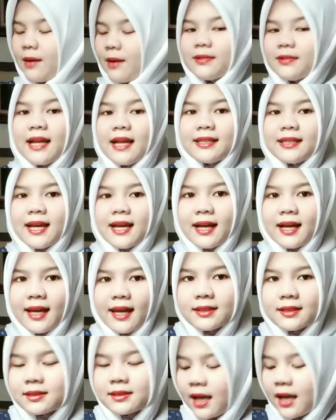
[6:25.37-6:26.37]
dan yang
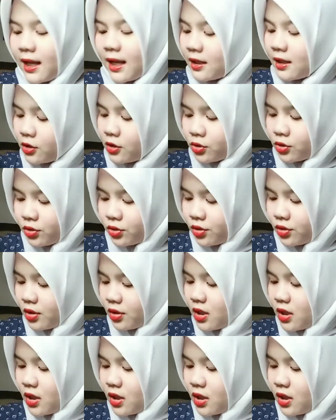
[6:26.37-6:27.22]
XL itu